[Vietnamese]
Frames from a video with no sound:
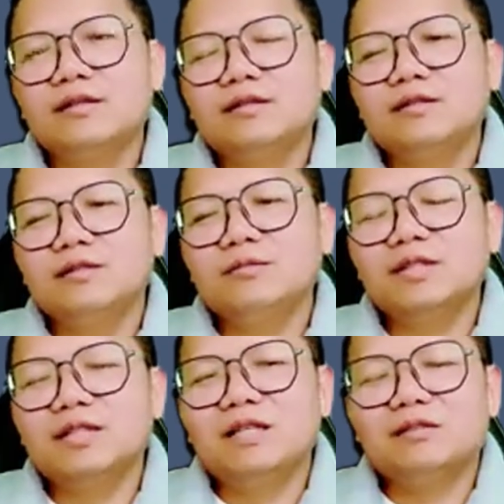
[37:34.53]
những
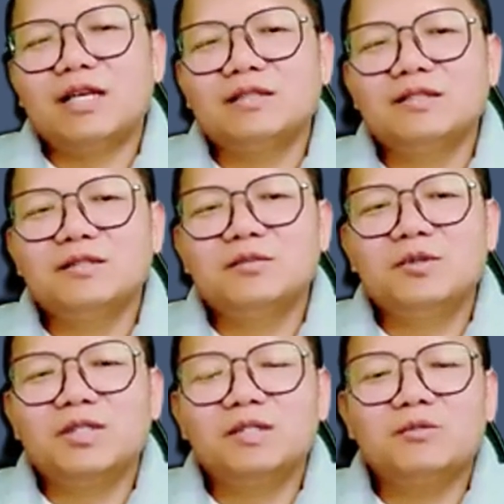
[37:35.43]
cái ta lục ta sử dụng một
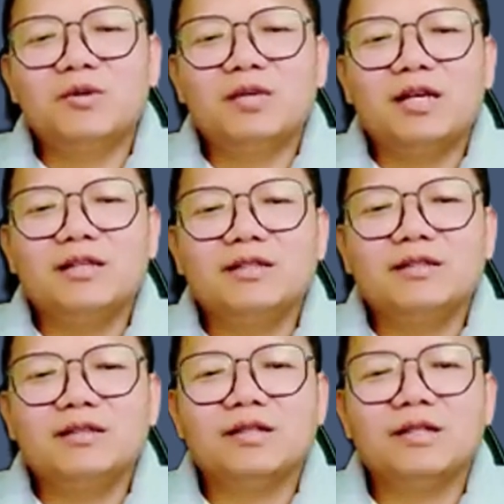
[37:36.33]
ta đầm bố lại
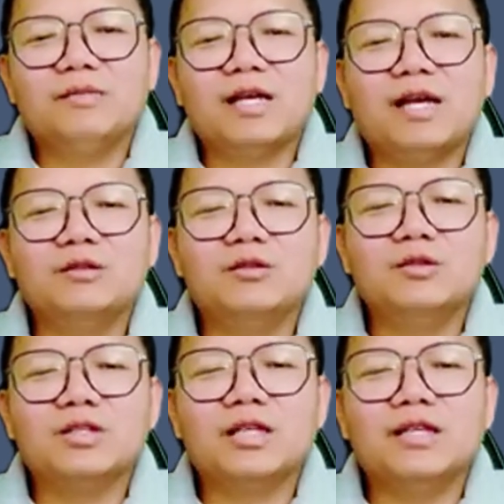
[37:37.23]
rồi kia bạc cà yếu
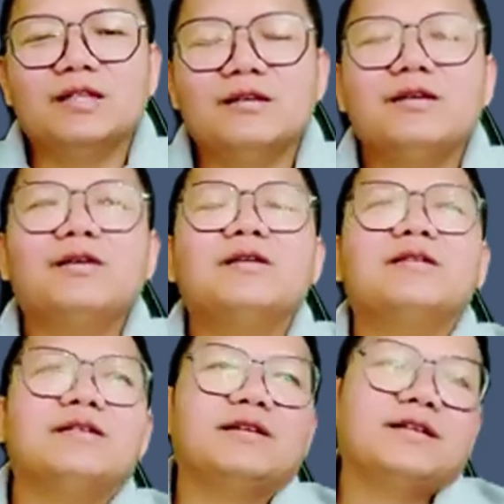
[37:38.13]
sờ kia tới
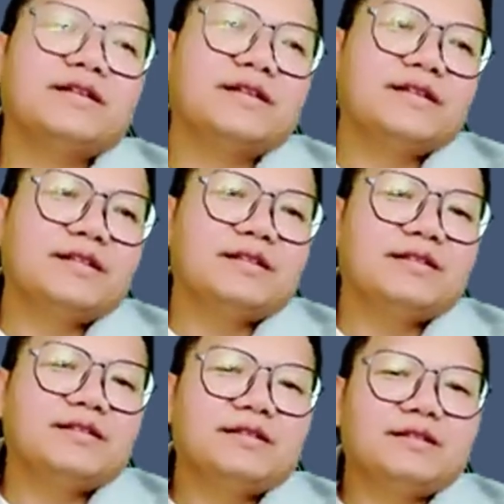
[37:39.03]
o
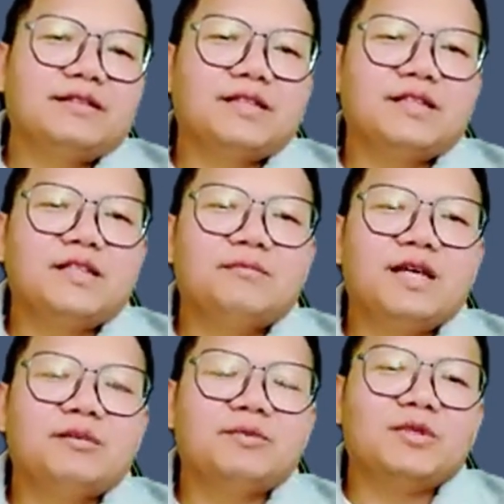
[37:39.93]
ăn ở đây
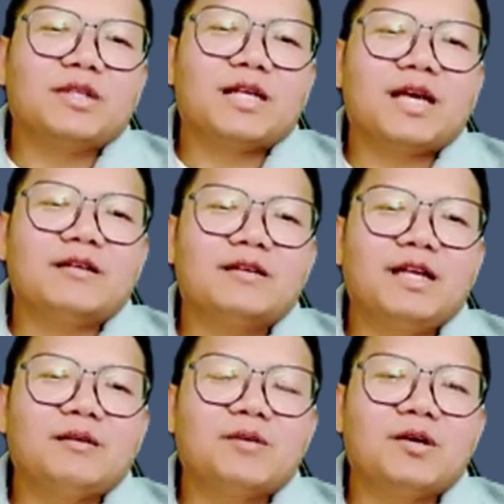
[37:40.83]
men buộc cà rồi
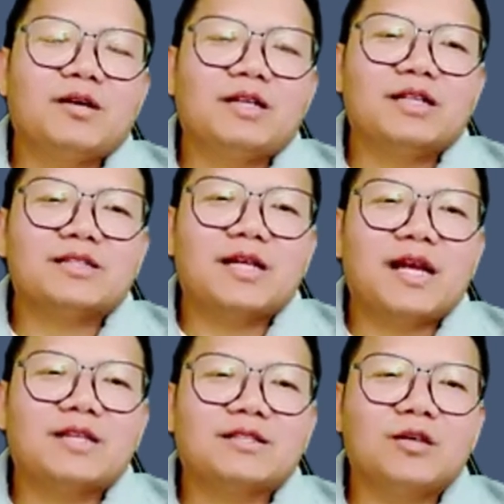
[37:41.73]
lẹ bọt có đèn
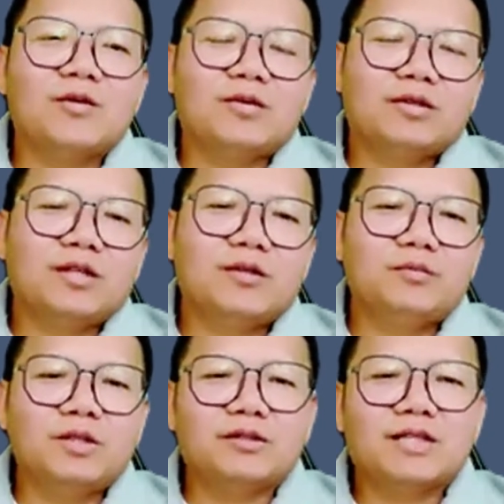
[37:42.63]
sờ trong khó
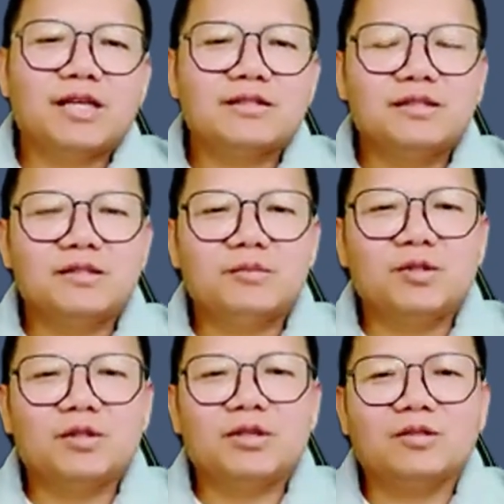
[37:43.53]
vì lúc ta xin dừng
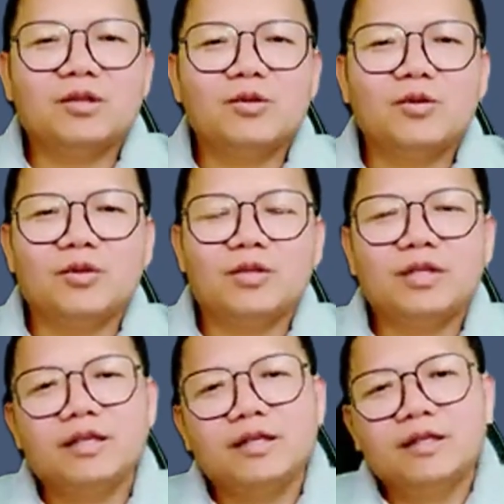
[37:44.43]
mất gặp nguồn
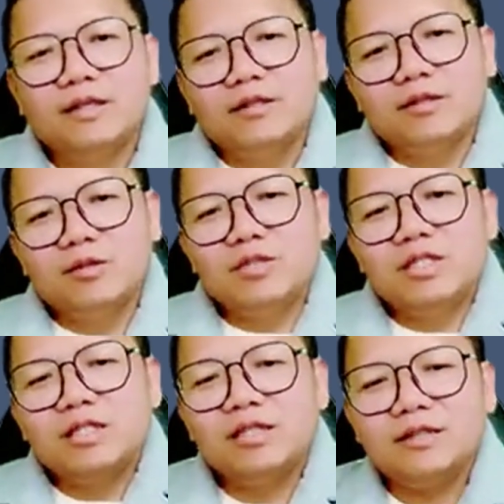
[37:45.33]
nguồn
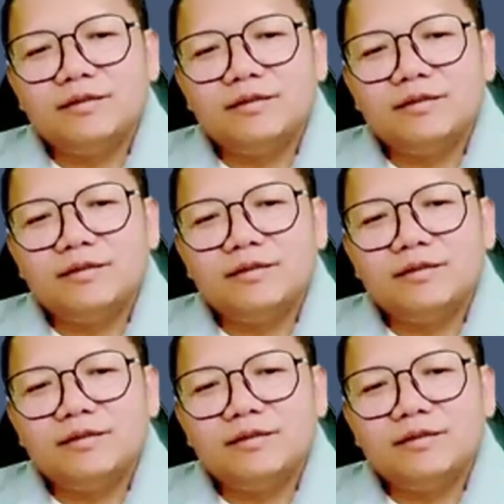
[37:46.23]
chiếng nâng